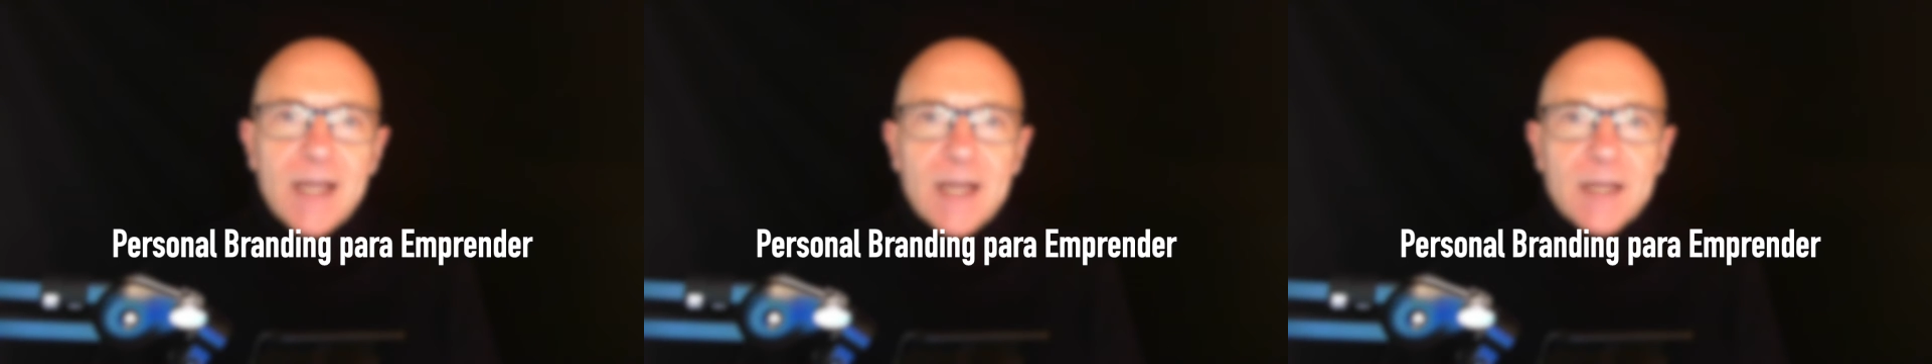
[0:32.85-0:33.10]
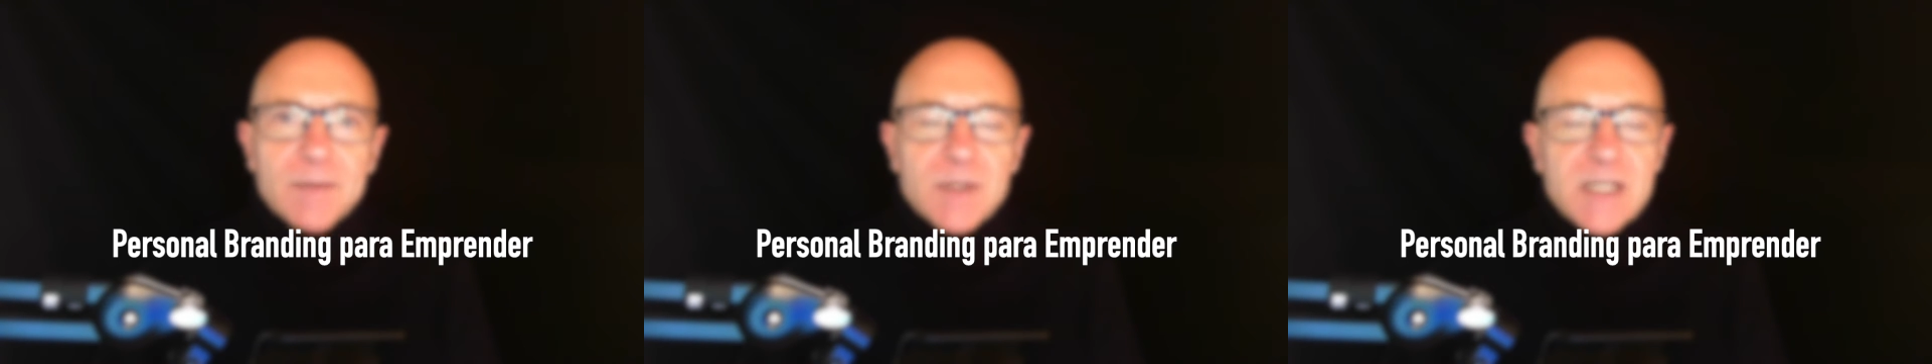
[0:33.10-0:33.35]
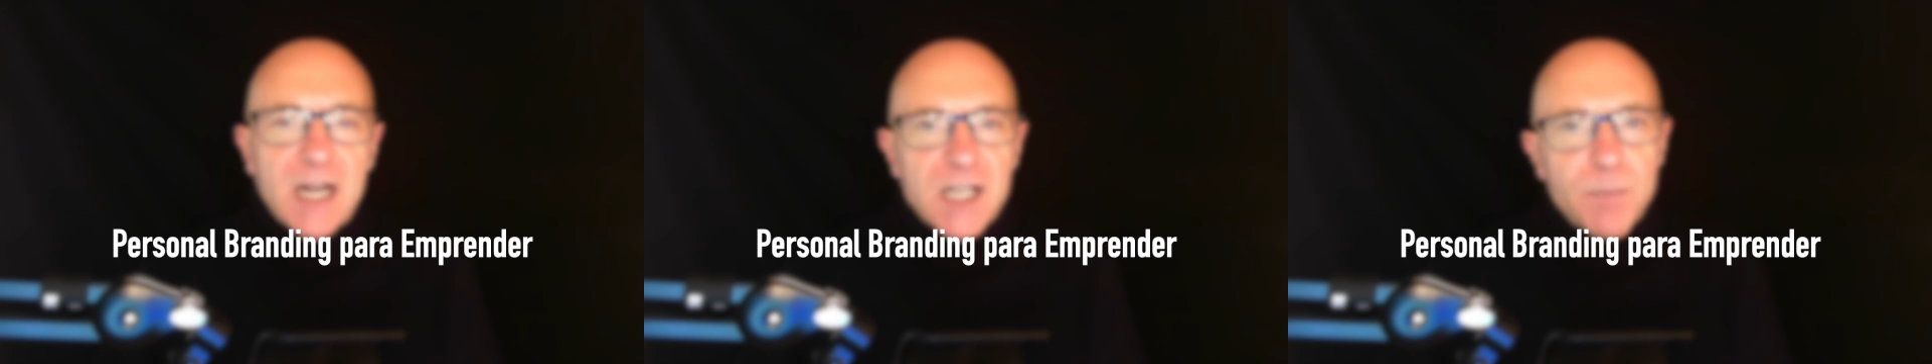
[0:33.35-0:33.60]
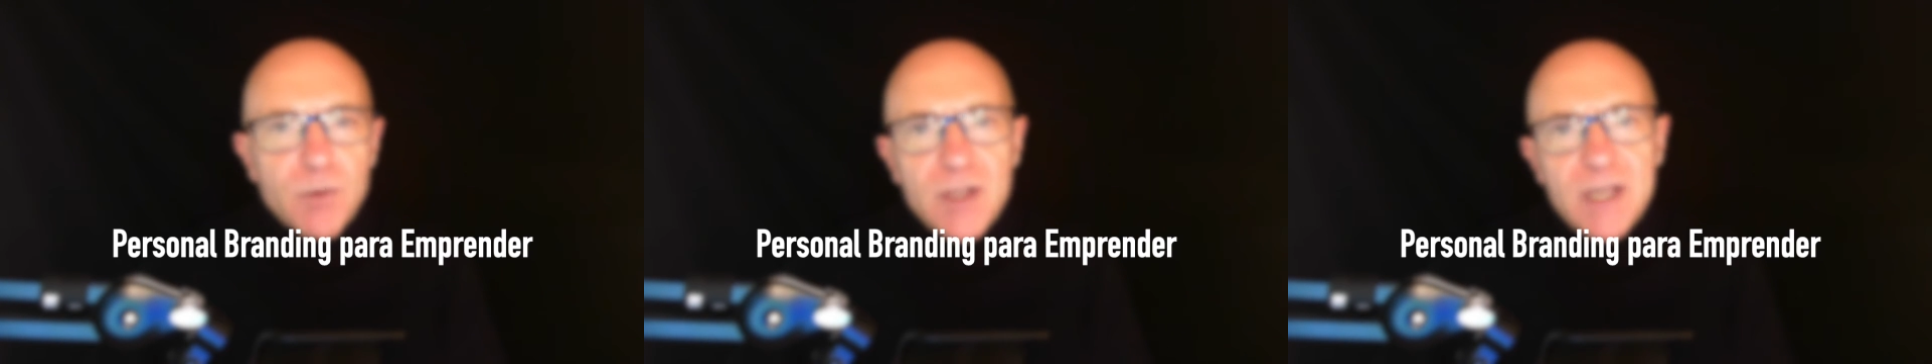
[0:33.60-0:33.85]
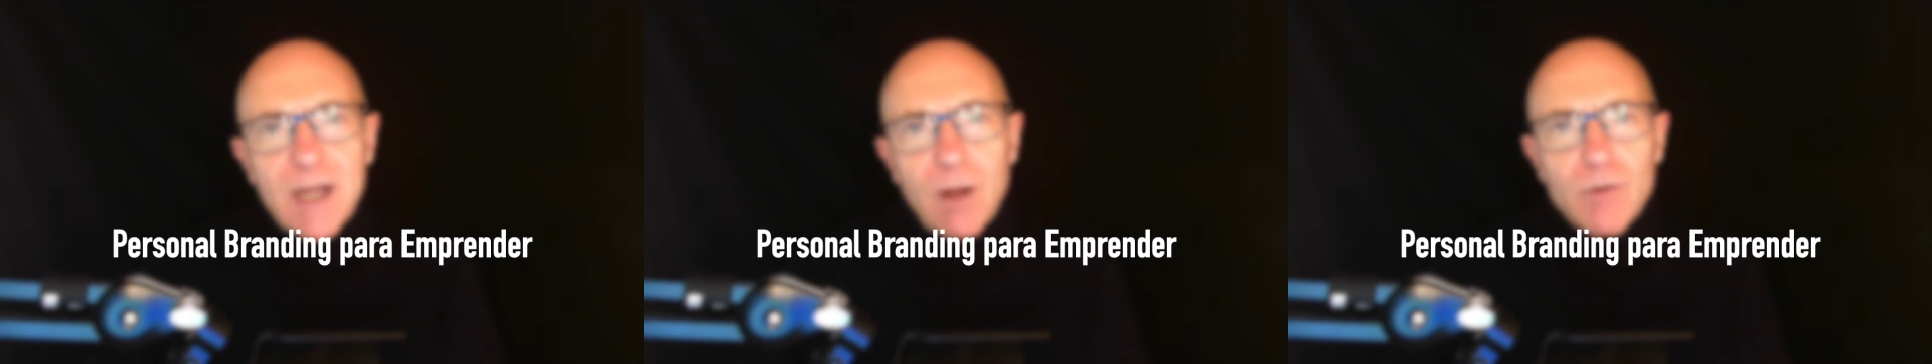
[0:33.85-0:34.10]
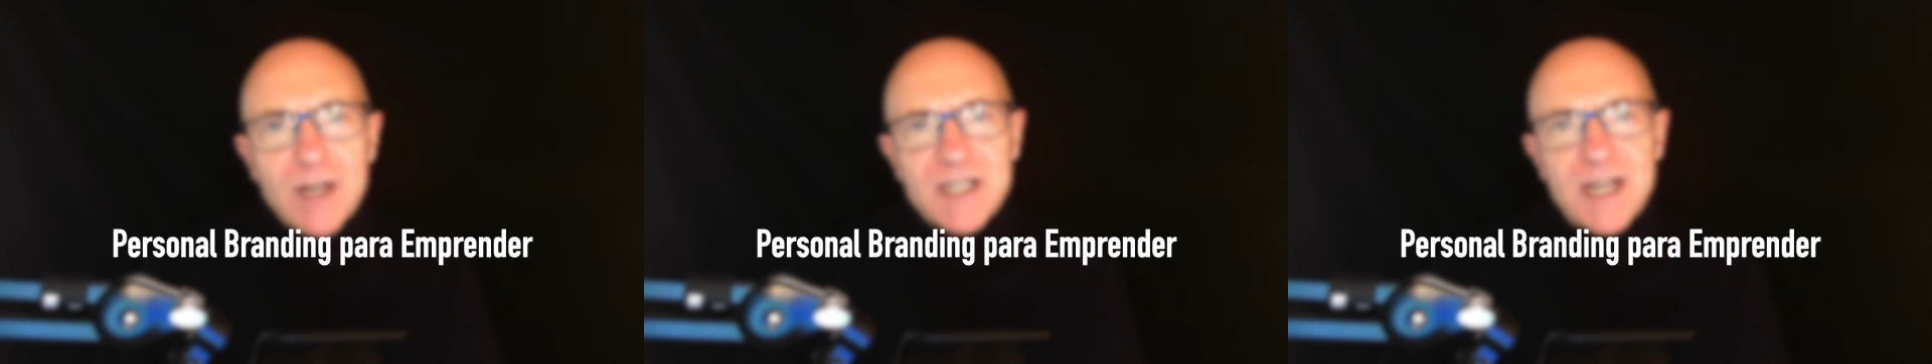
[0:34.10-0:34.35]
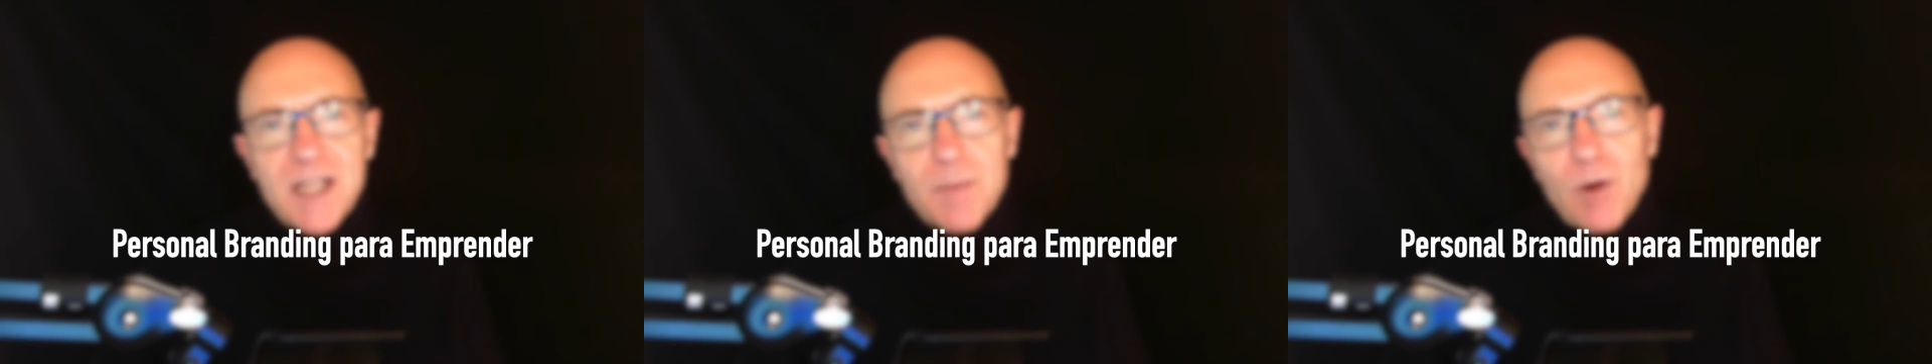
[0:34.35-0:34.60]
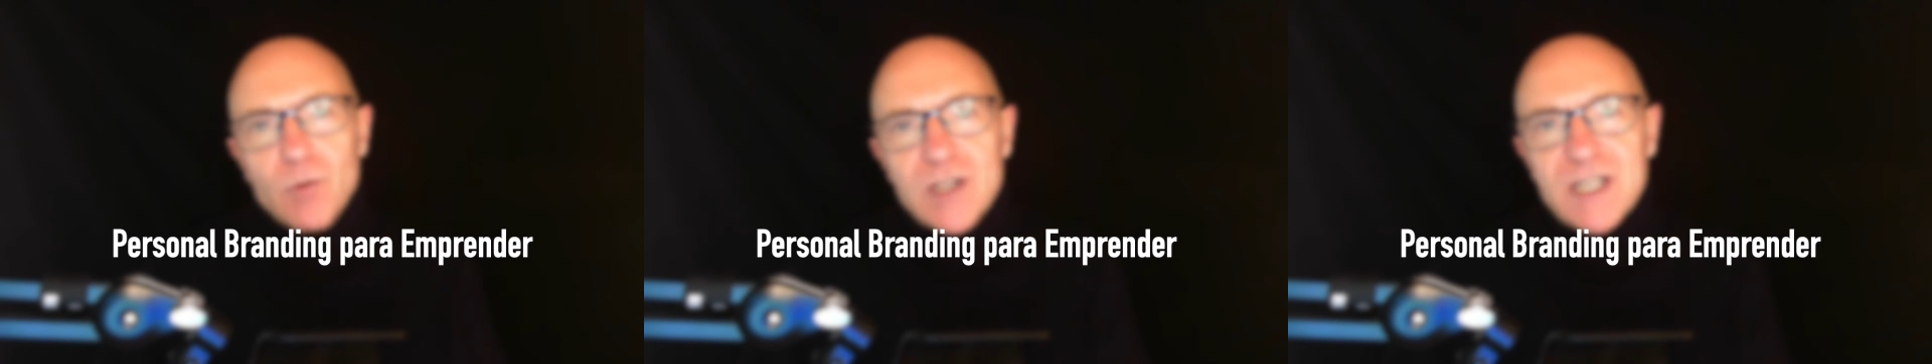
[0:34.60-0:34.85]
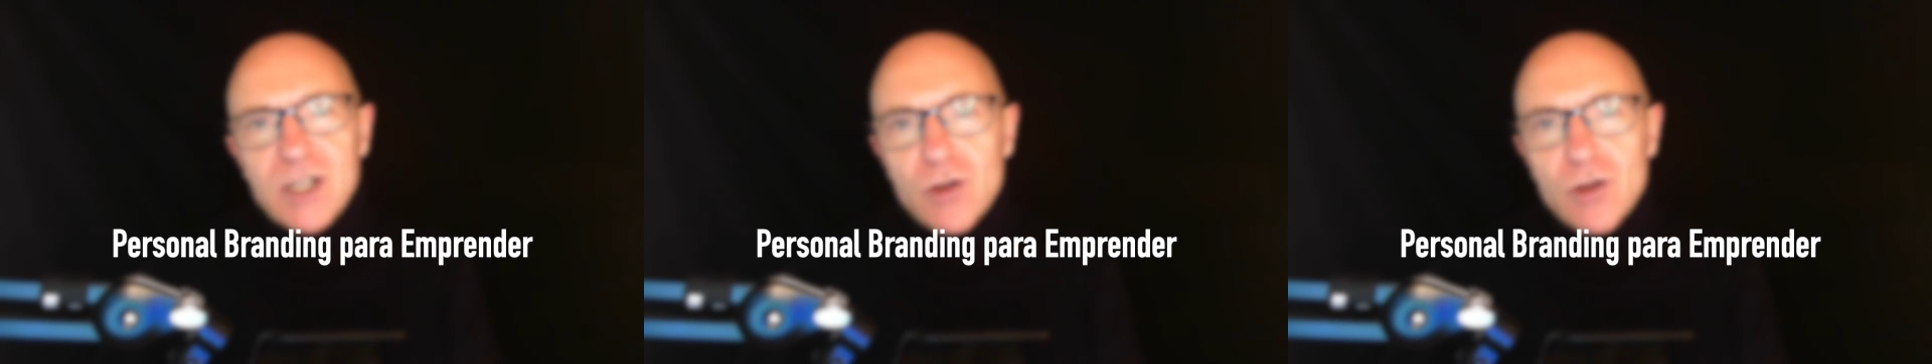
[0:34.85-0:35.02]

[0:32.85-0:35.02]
Em, se responde a una serie de preguntas